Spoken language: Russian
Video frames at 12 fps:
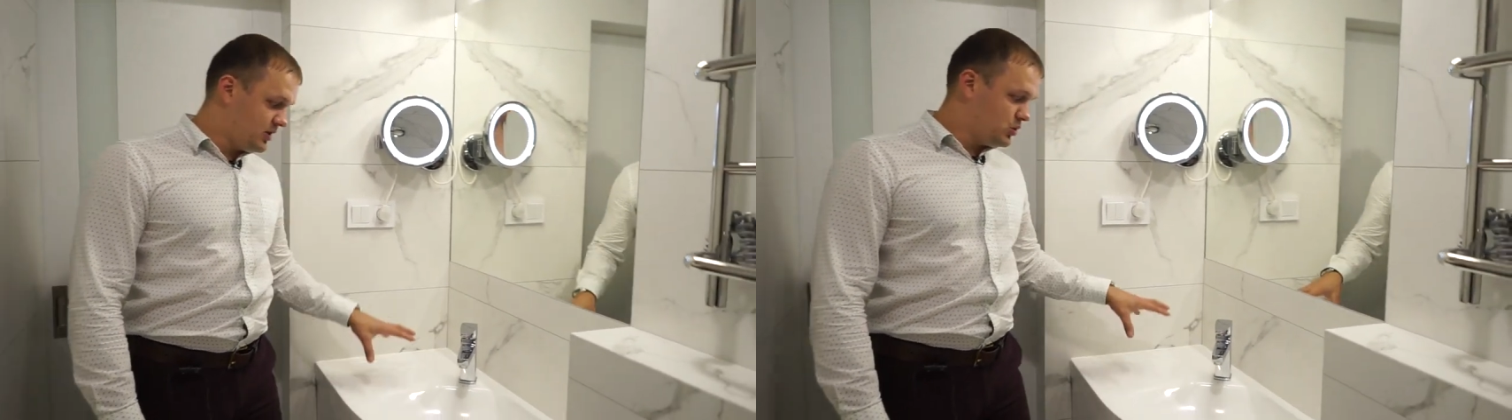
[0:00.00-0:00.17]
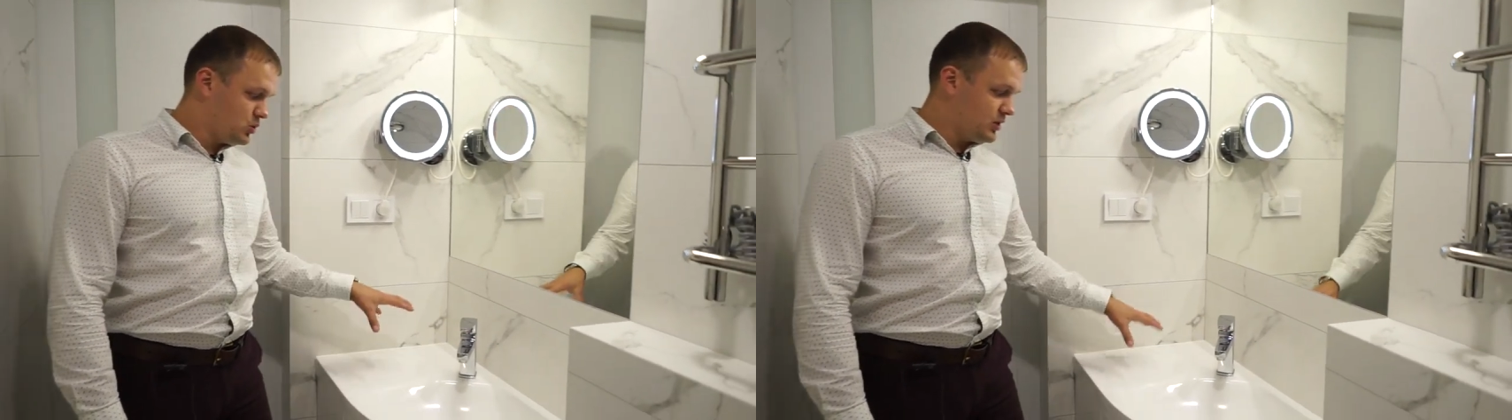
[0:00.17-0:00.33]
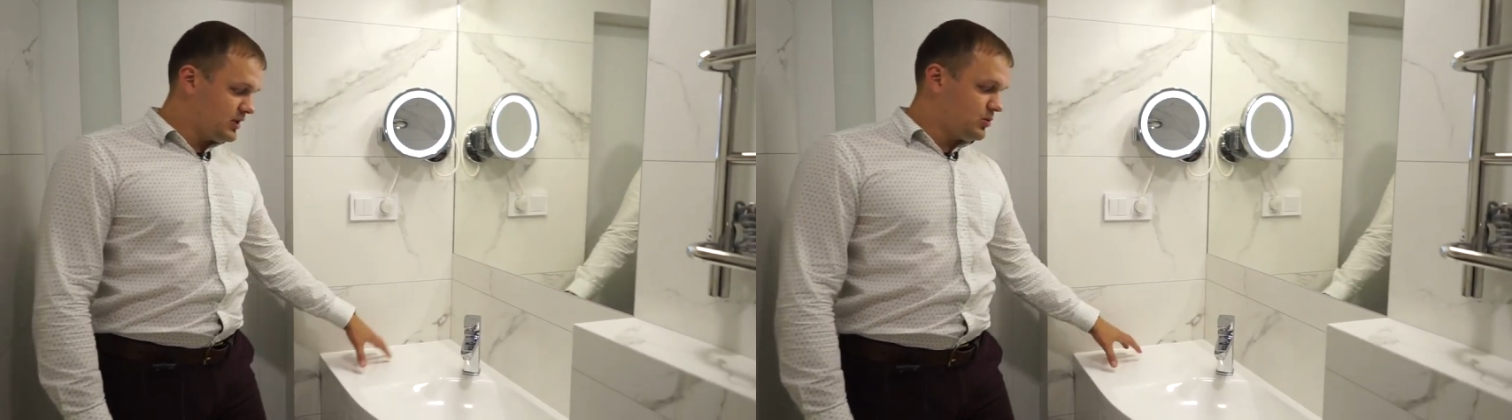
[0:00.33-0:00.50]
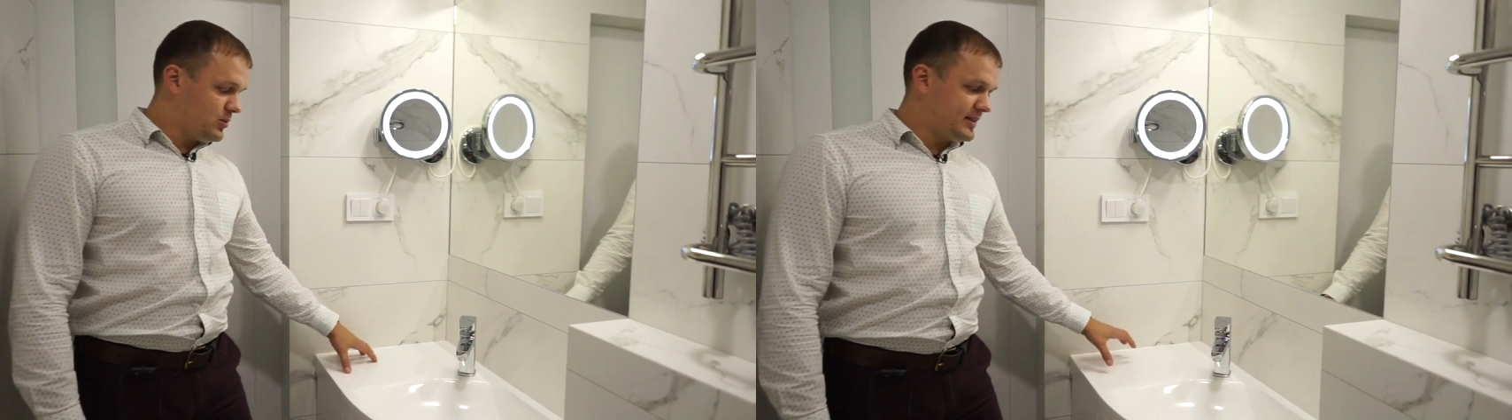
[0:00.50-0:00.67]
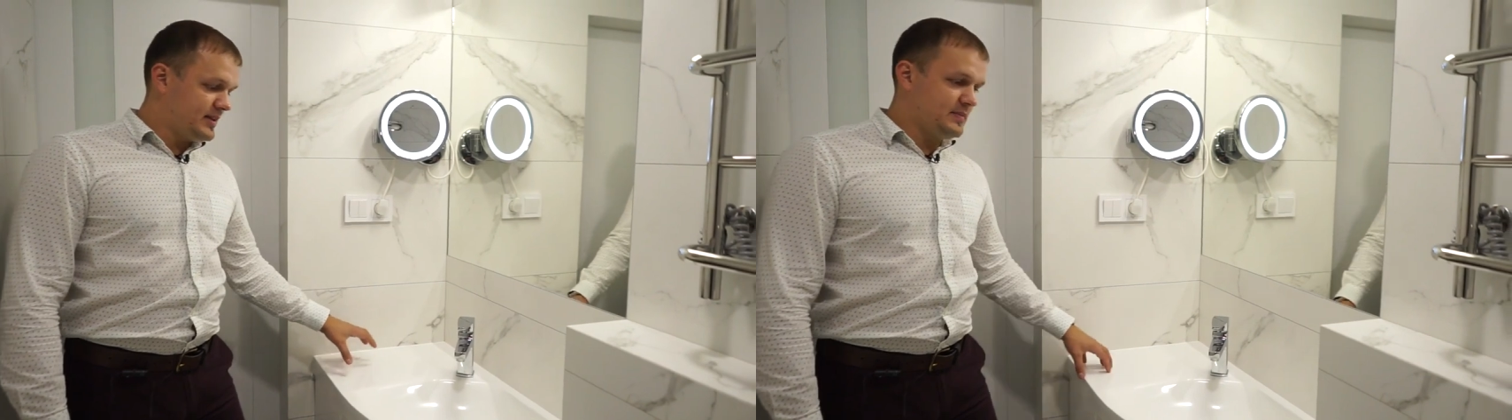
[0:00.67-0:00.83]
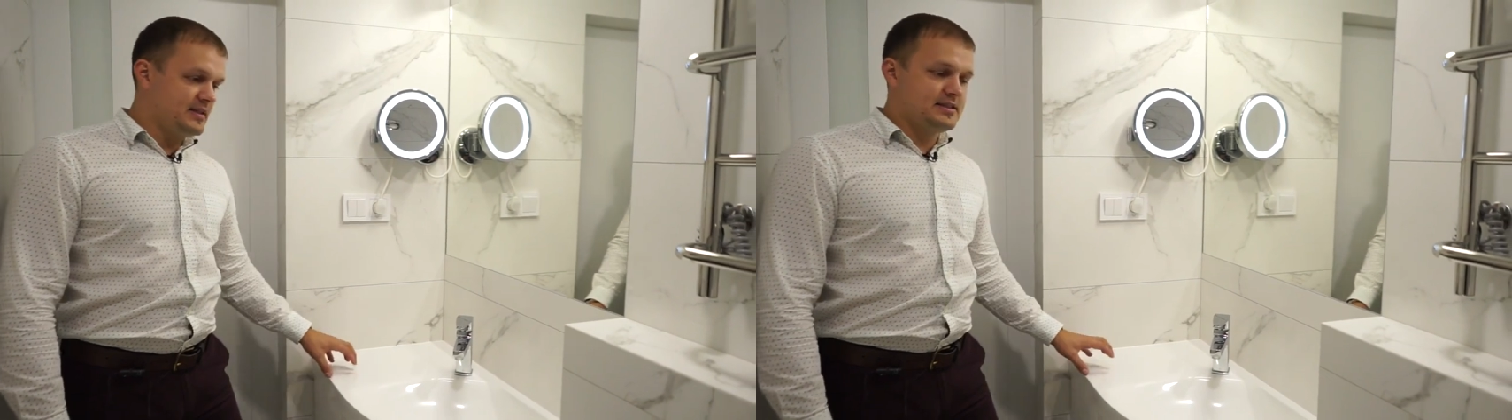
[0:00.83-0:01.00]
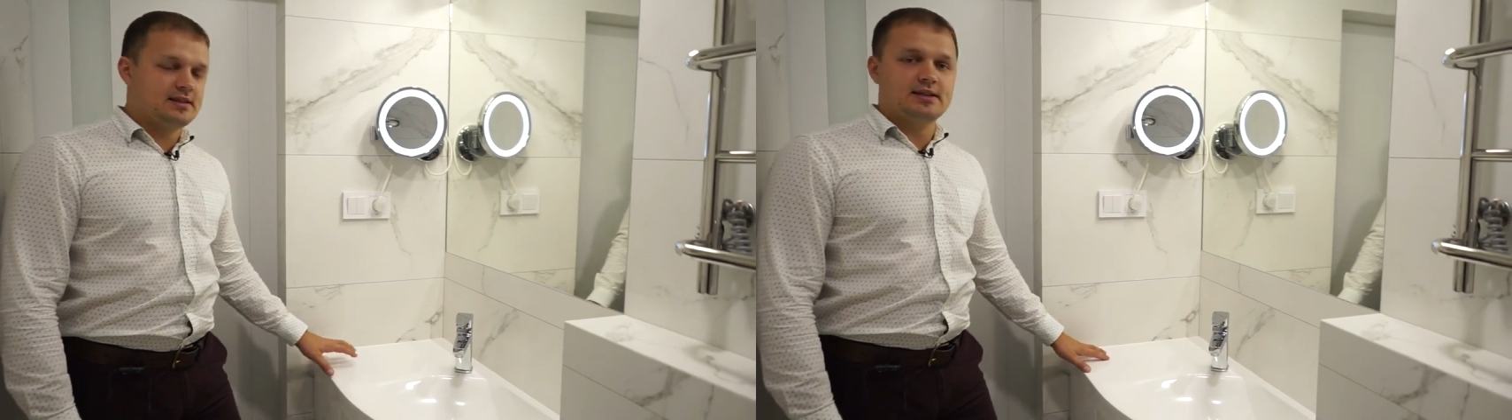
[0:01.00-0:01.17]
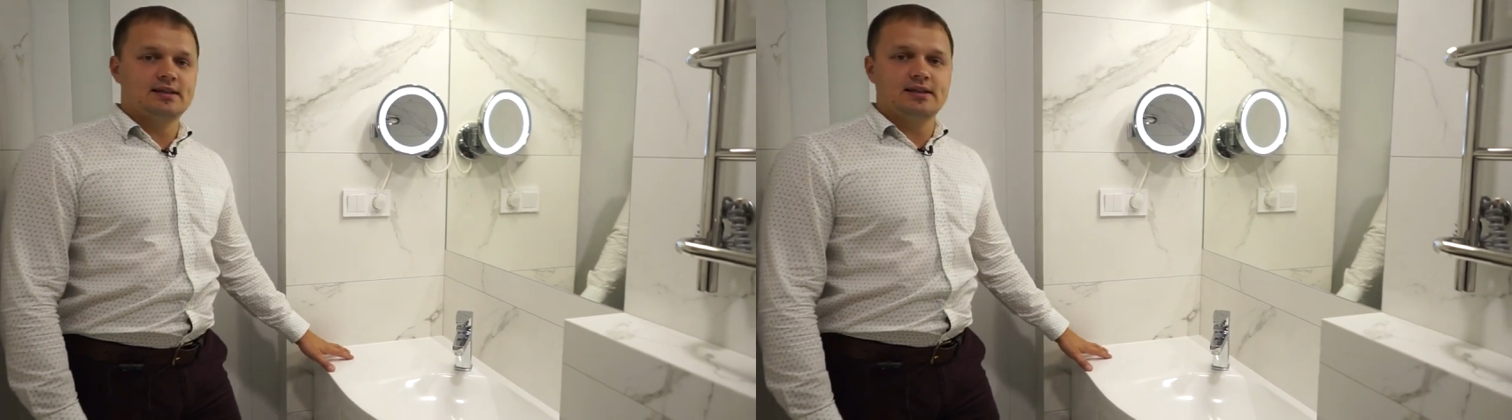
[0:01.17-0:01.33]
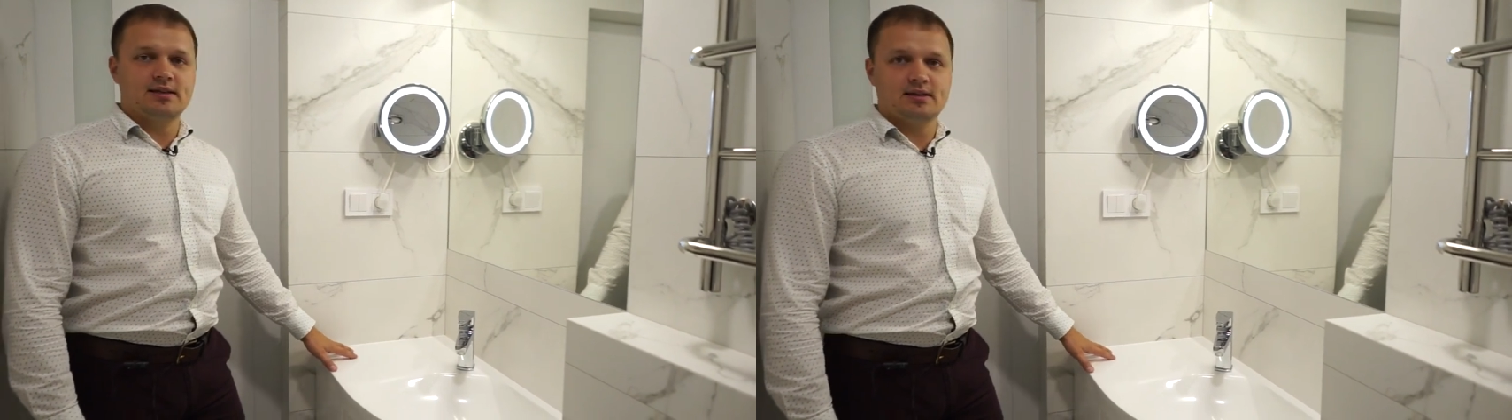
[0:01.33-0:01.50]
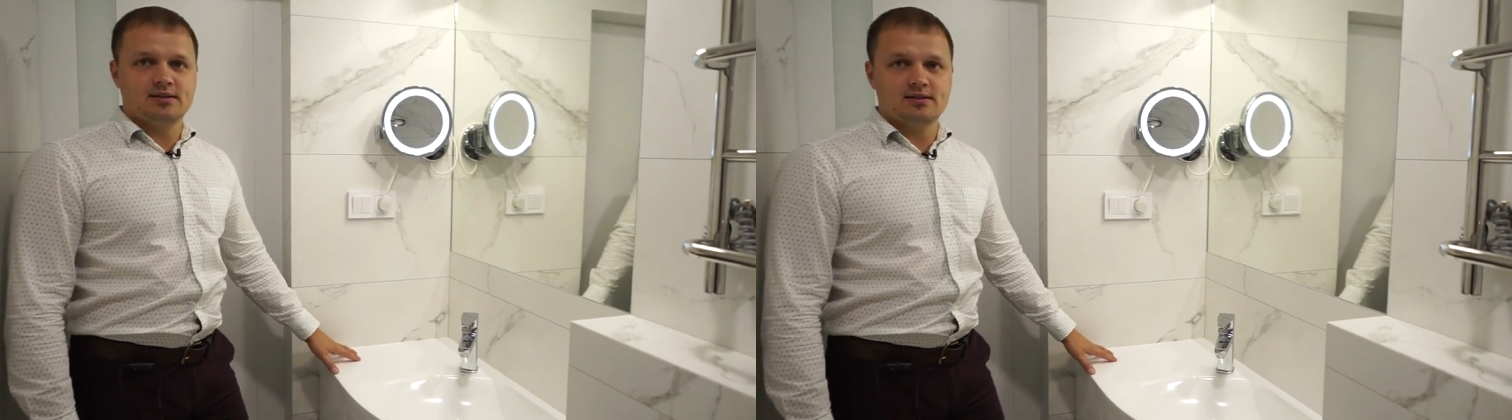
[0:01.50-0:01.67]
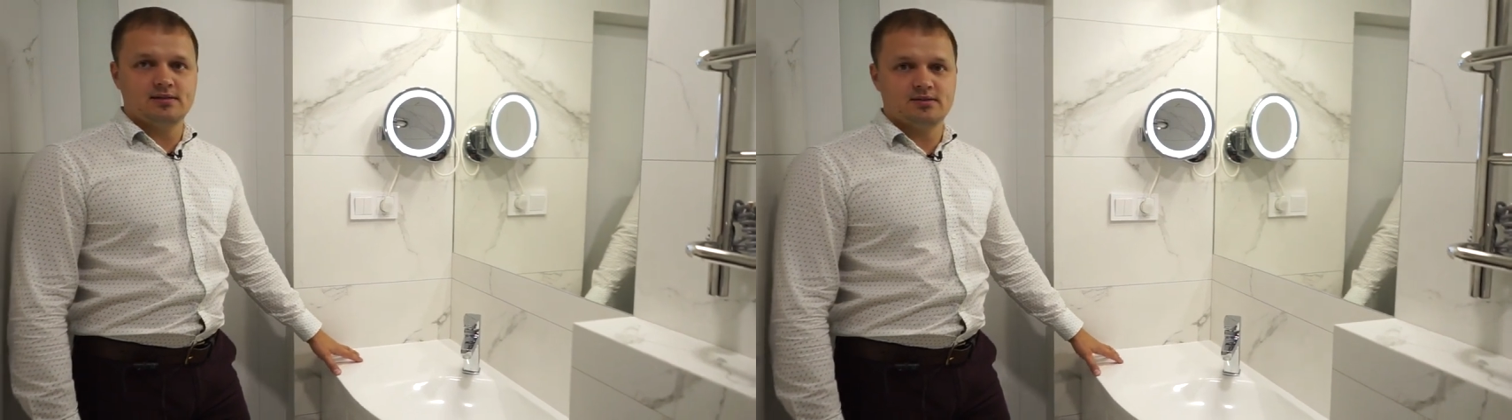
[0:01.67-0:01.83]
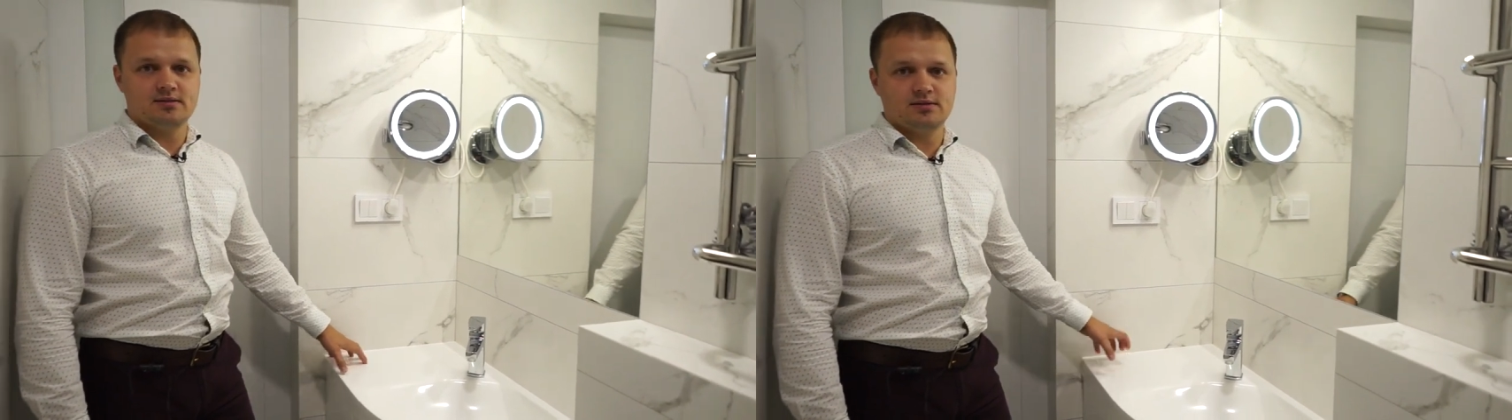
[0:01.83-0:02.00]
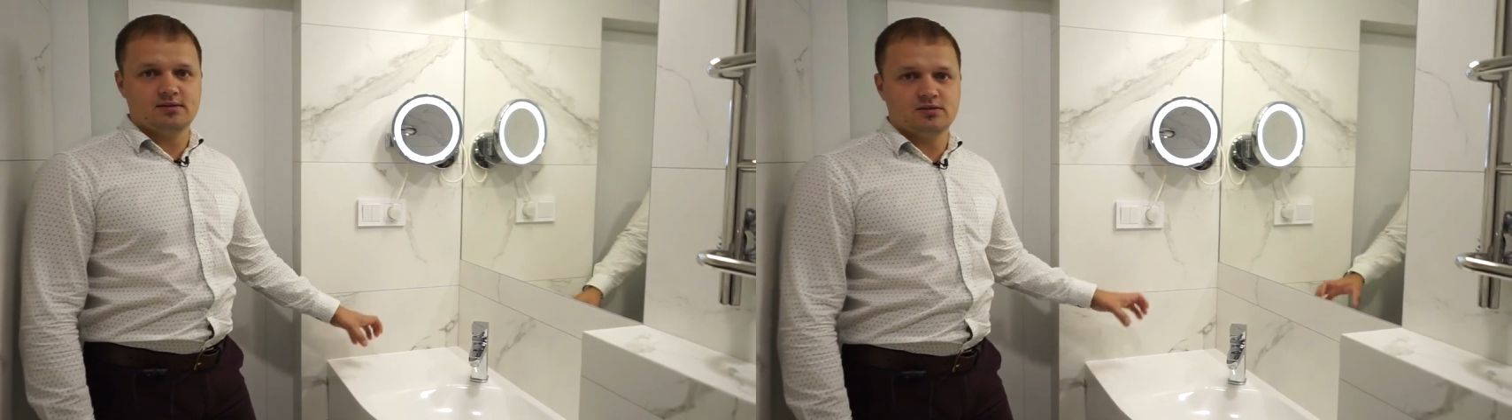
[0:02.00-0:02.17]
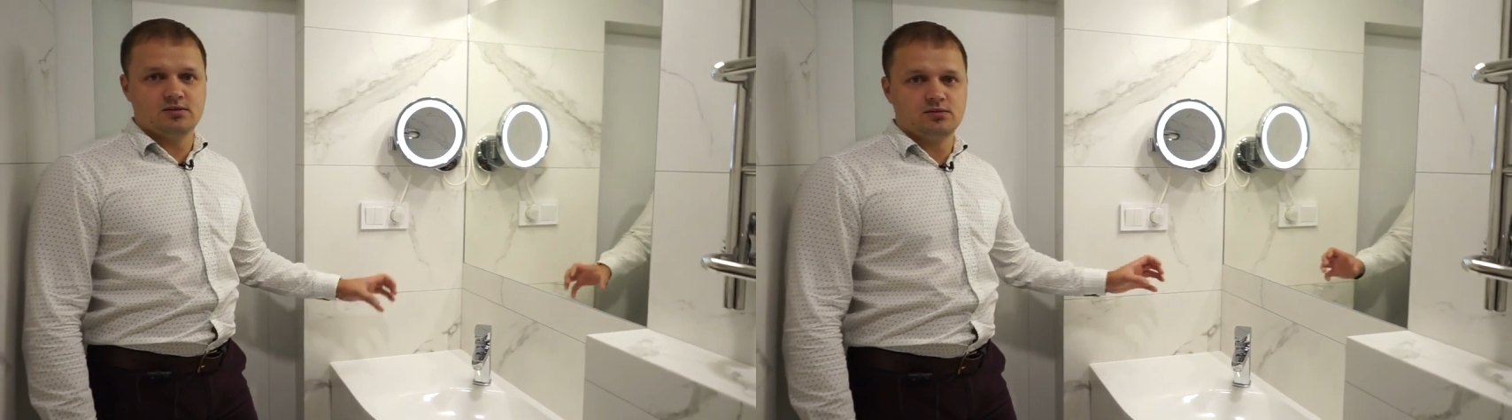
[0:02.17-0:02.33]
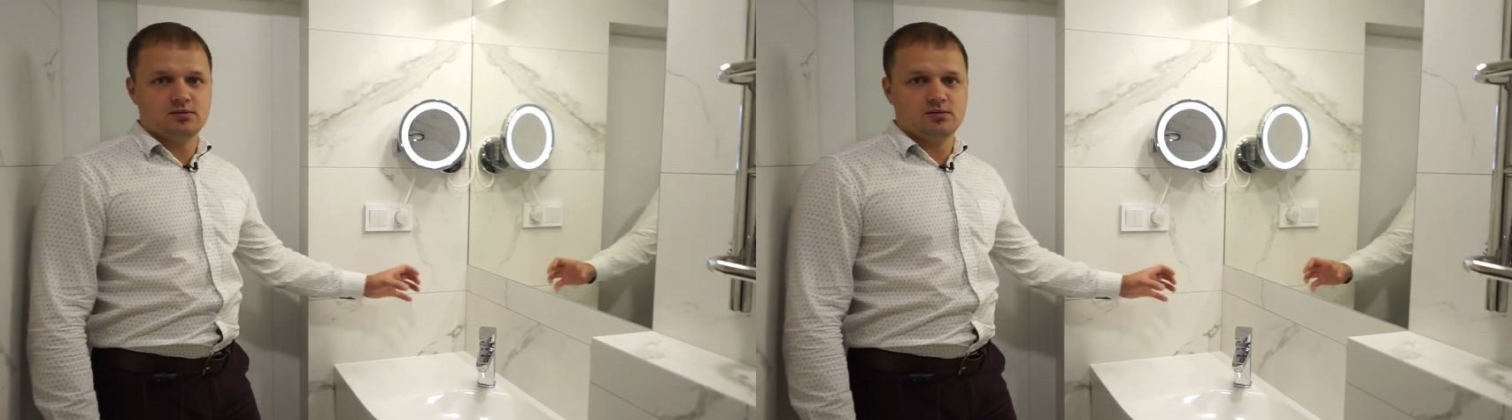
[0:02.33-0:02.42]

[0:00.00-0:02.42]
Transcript: но и какое-то место для э,